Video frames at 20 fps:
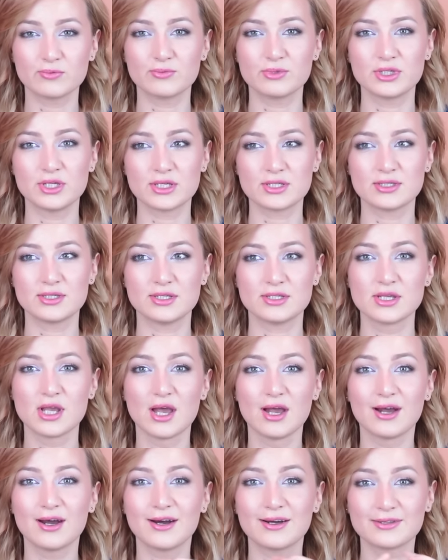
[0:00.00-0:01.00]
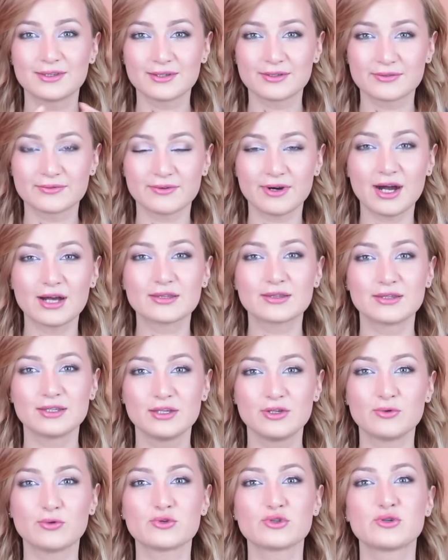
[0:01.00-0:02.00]
у меня здесь
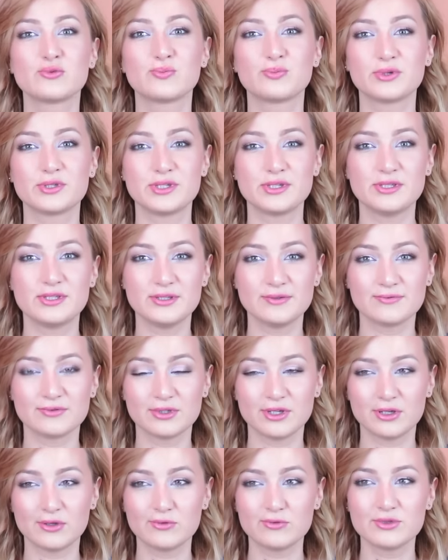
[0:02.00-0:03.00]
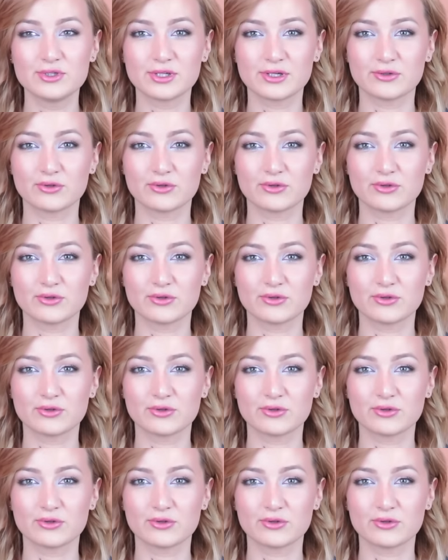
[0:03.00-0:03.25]
адекватные и очень позитивные люди,